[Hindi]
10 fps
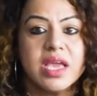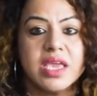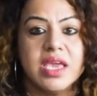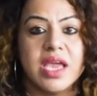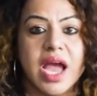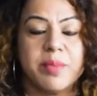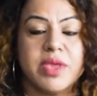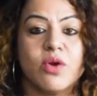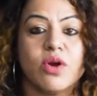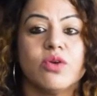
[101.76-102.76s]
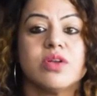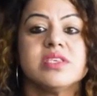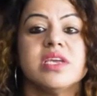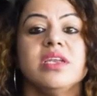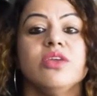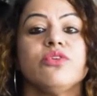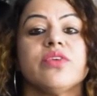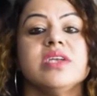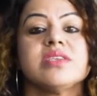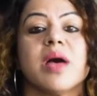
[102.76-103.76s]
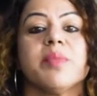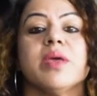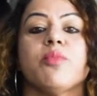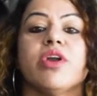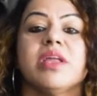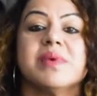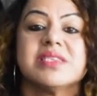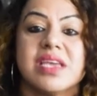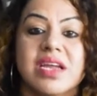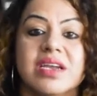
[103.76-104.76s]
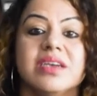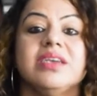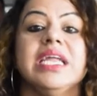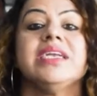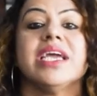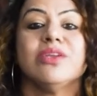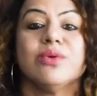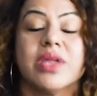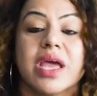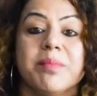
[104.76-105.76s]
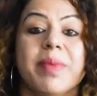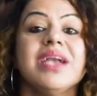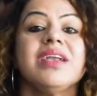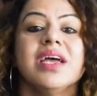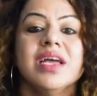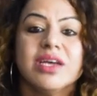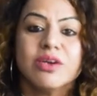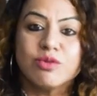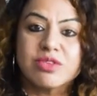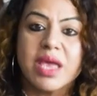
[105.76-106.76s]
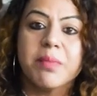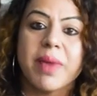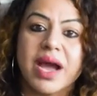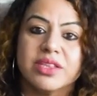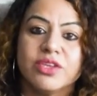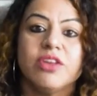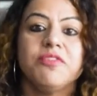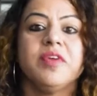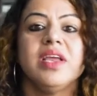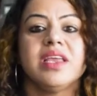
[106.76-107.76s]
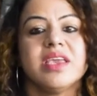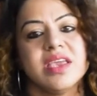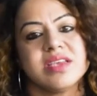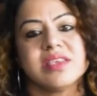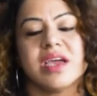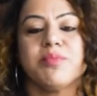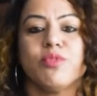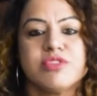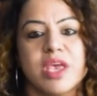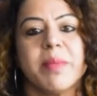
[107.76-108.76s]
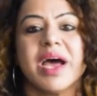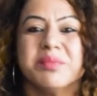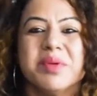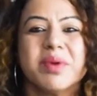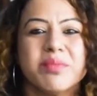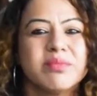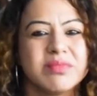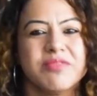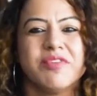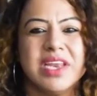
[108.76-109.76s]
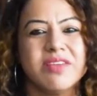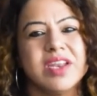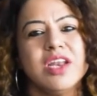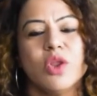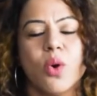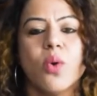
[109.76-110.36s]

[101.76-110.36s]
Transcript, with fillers: कि आपकी कौन कौन सी न्यूट्रेंट्स आपके बॉडी में से डिटेन हो रहे हैं बट उसके बाद यूल फील कि ये से अब उसके बाद भी मैं आई एम फीलिंग वेरी लो